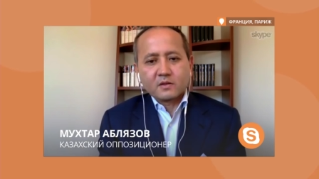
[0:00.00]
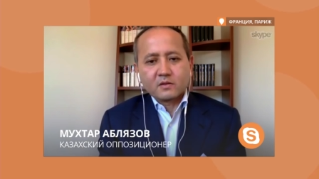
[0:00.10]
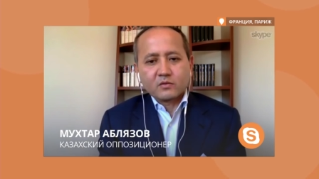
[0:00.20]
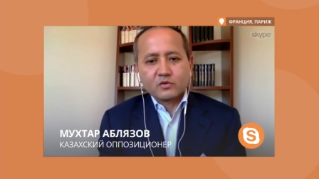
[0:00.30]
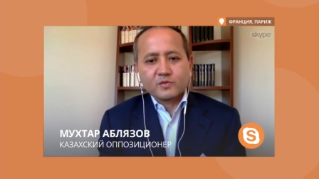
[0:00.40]

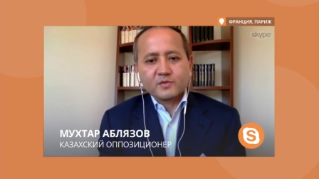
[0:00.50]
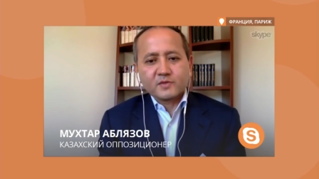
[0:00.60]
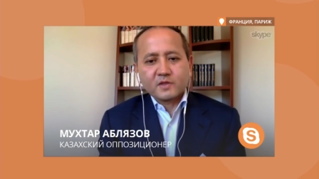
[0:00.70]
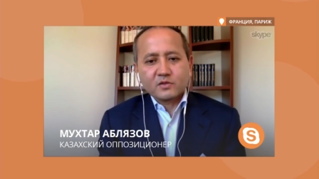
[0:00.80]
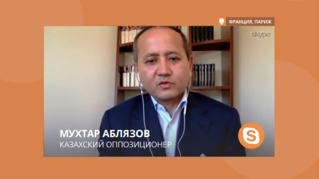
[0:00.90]
Вот, собственно,
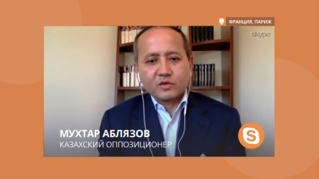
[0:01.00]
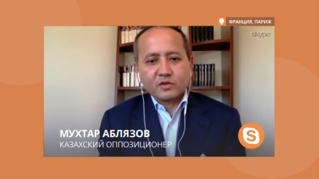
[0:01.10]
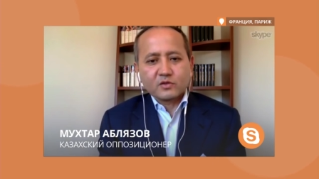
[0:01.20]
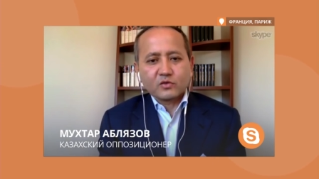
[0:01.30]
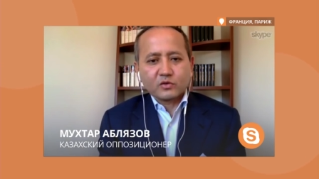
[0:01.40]
вся история,
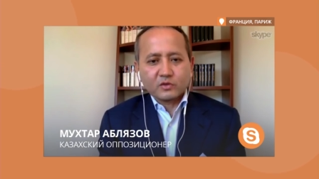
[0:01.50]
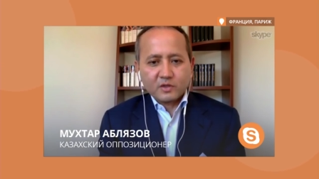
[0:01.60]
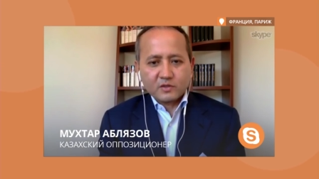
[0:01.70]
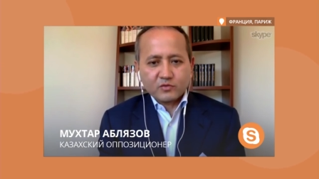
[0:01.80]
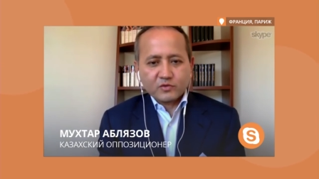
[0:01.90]
если коротко я
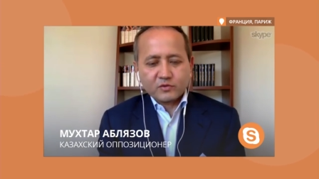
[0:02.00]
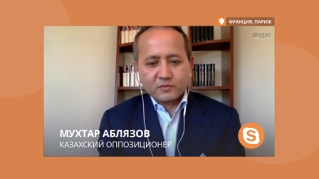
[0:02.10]
озвучить.